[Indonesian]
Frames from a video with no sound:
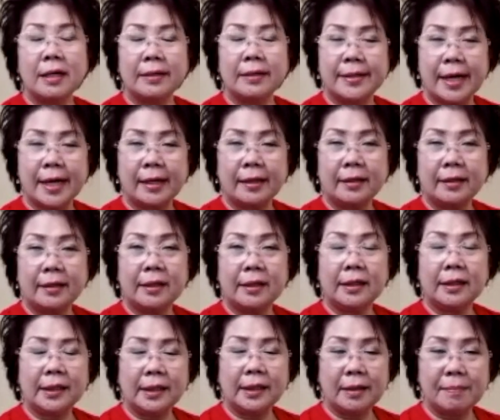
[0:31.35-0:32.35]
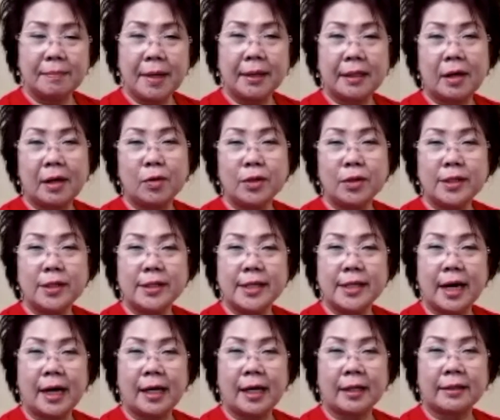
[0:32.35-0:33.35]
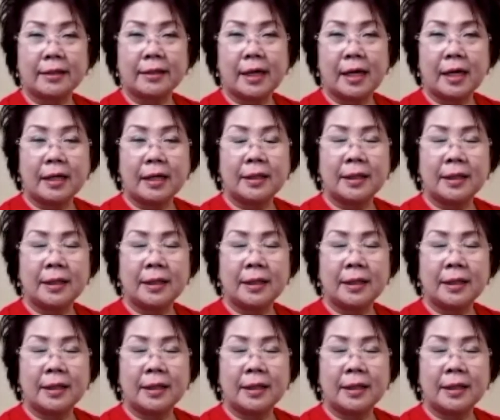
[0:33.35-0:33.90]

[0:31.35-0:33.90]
dan lima tahun di Jakarta.